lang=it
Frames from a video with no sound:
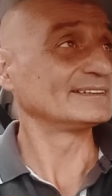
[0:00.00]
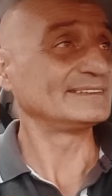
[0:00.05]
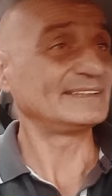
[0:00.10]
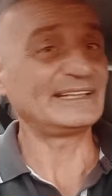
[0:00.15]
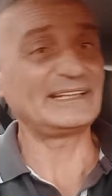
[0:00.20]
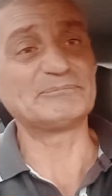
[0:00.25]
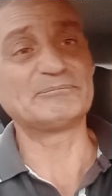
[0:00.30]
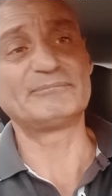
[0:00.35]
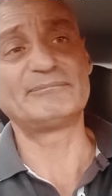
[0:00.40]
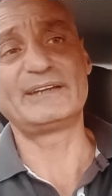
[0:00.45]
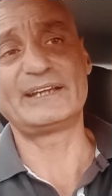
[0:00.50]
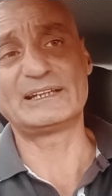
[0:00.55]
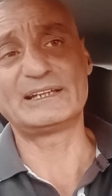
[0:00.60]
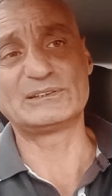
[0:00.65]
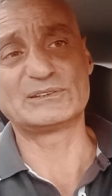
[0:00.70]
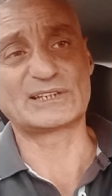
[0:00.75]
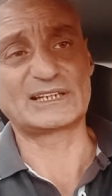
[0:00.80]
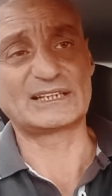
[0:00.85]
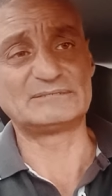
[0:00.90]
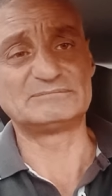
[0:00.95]
E, e
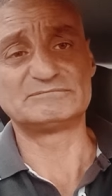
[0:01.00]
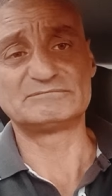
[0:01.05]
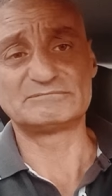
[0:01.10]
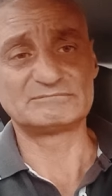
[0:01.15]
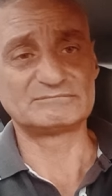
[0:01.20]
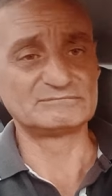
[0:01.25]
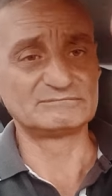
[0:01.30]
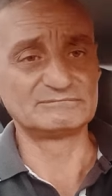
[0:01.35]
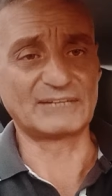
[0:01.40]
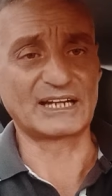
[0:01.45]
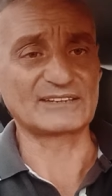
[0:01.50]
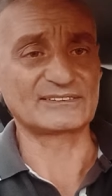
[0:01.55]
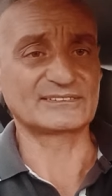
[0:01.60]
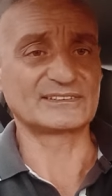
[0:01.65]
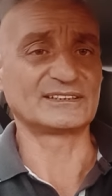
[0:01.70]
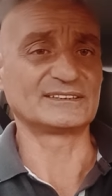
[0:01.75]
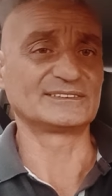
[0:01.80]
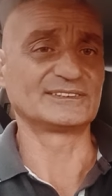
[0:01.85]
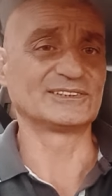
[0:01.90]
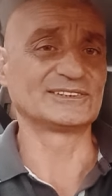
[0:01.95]
allora
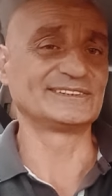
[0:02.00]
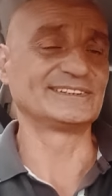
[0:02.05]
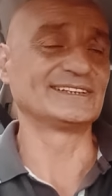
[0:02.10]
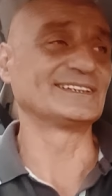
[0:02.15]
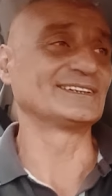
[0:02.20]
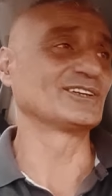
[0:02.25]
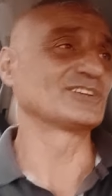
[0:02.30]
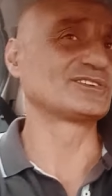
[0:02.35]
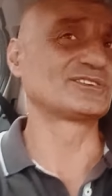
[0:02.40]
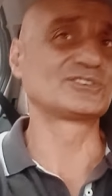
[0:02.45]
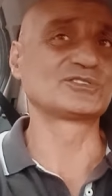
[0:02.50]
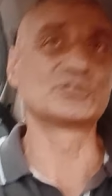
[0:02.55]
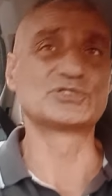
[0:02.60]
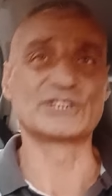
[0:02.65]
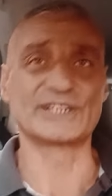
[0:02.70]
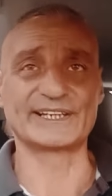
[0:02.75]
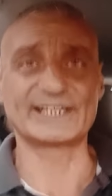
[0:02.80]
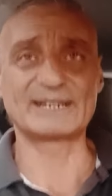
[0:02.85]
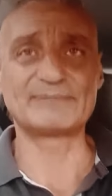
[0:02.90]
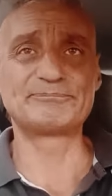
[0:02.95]
basta, non, non
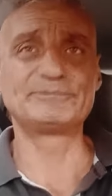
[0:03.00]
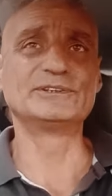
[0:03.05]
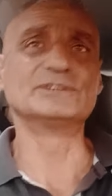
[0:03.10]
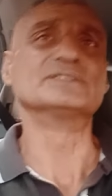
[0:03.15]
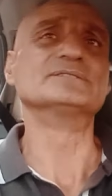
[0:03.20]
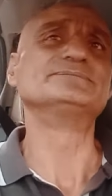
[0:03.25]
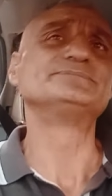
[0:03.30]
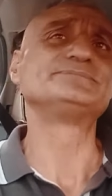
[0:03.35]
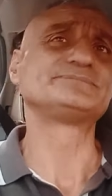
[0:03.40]
succederà più,